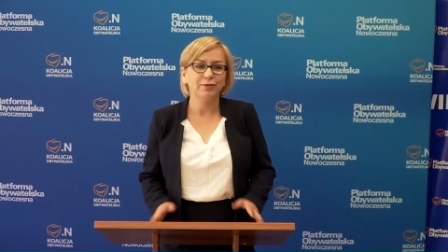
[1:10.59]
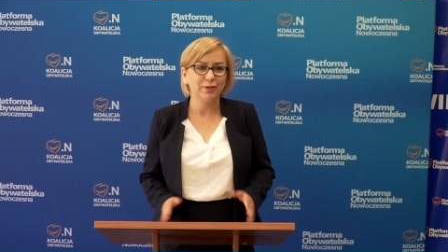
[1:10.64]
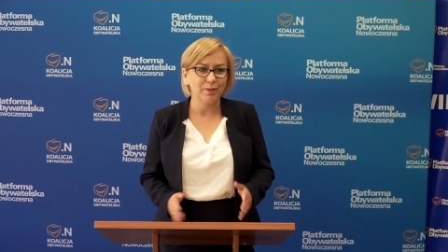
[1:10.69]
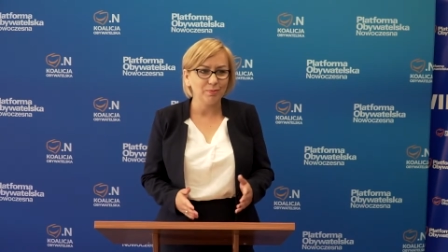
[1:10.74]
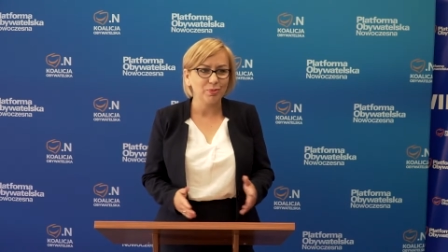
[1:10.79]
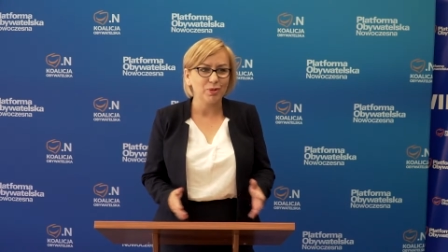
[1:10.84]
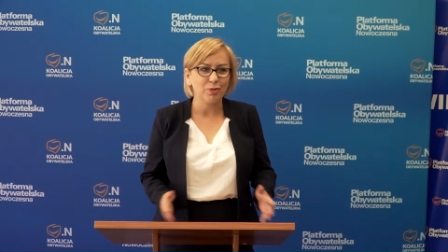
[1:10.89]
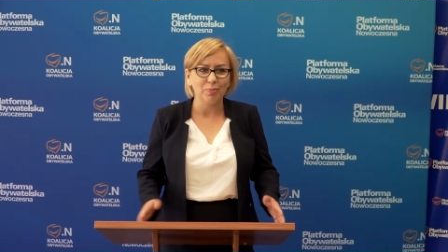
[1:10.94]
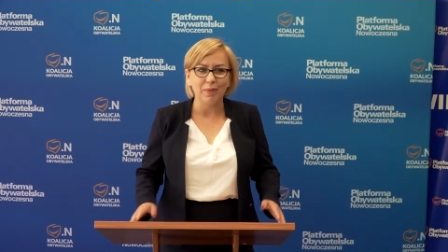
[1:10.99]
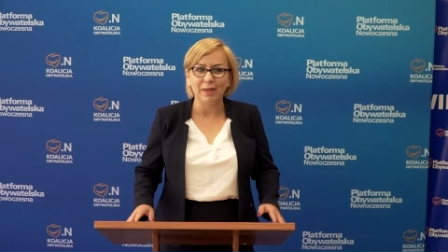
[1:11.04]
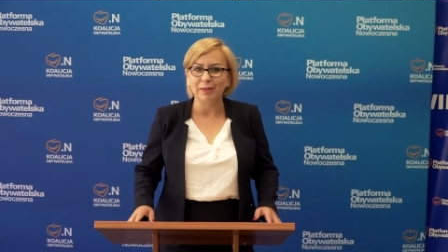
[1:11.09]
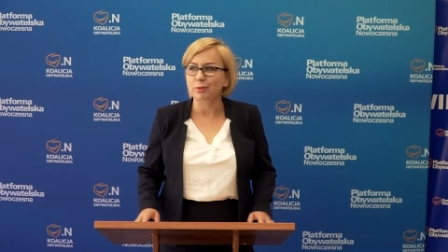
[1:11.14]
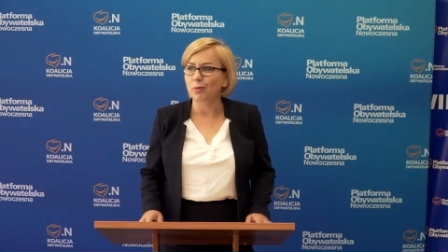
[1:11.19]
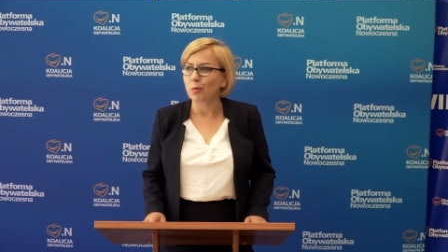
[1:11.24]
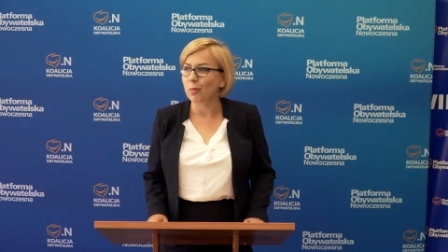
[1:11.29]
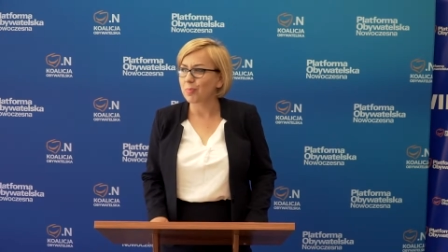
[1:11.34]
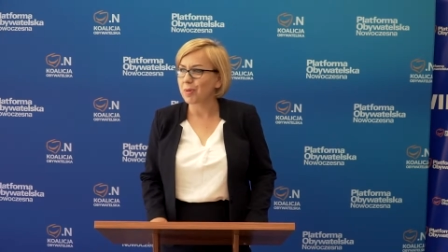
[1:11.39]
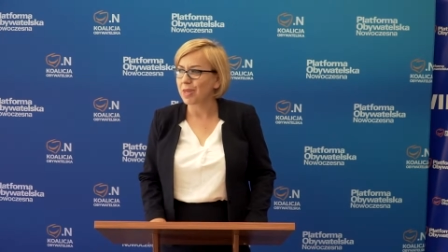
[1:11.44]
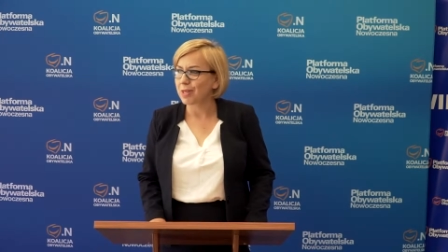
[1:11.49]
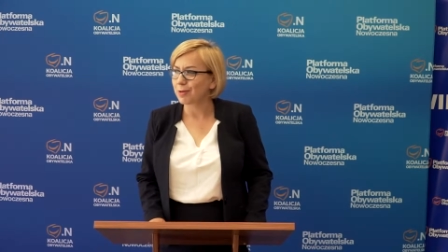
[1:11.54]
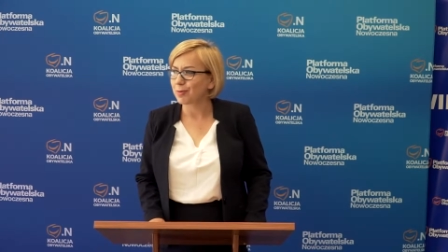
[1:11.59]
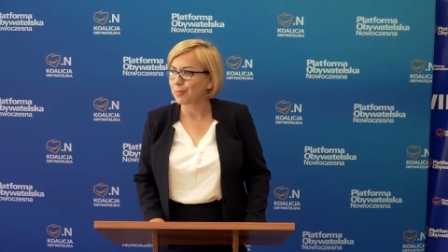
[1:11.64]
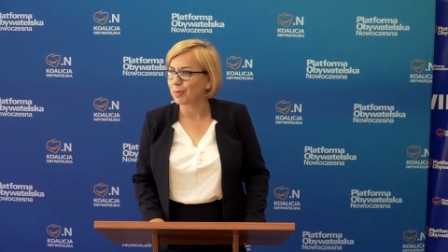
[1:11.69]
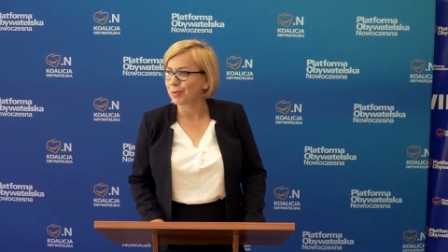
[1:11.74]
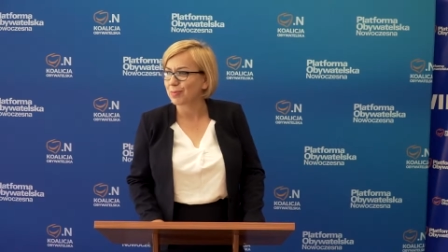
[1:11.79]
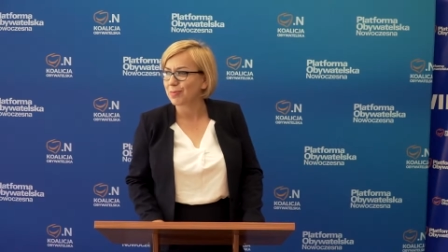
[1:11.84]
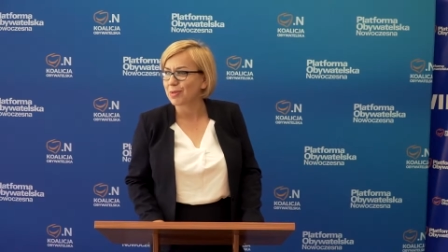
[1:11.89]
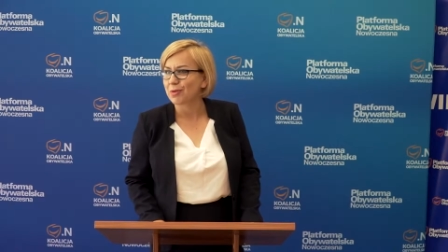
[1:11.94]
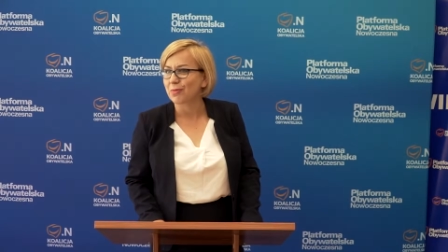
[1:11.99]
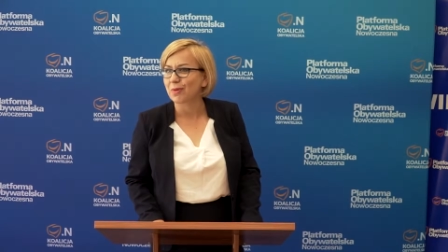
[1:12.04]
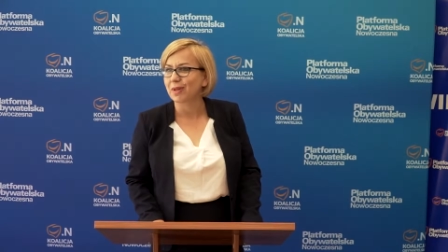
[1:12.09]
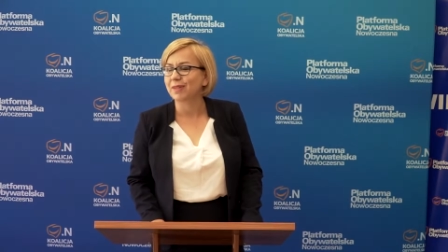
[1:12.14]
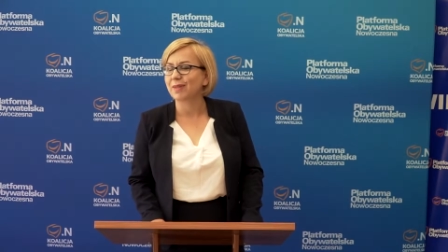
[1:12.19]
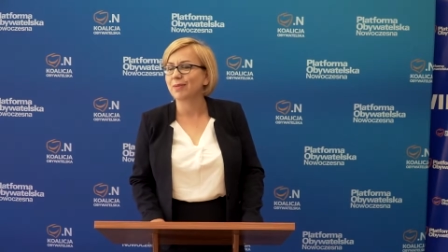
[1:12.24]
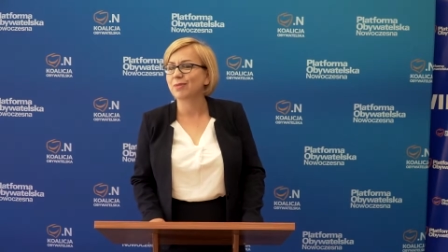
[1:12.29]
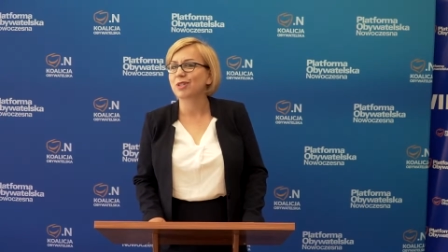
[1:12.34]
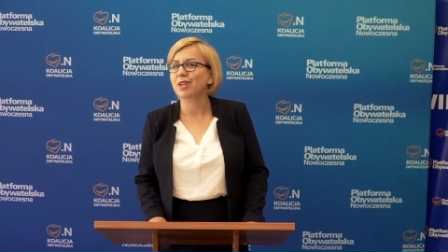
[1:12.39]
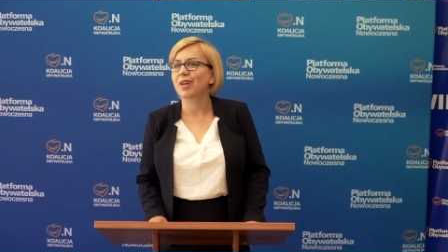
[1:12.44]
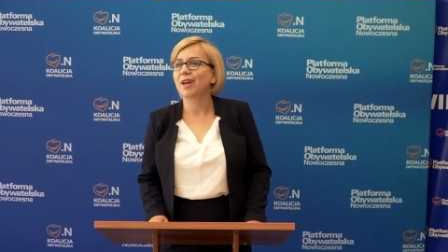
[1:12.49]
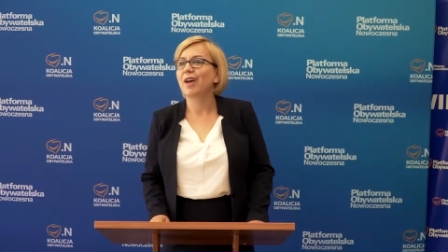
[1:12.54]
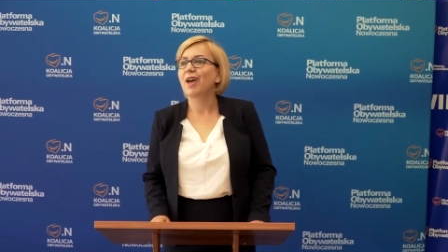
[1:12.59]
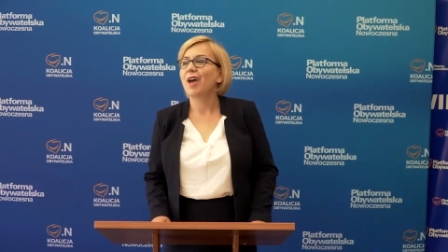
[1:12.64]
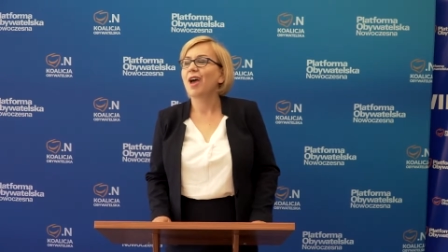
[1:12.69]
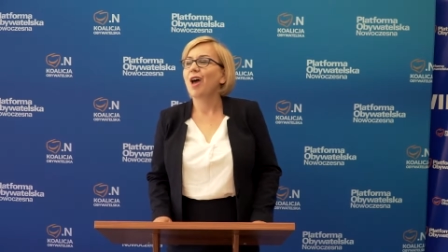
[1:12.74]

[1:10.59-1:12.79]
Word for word: w tym przypadku 5, bo zmieniła nam się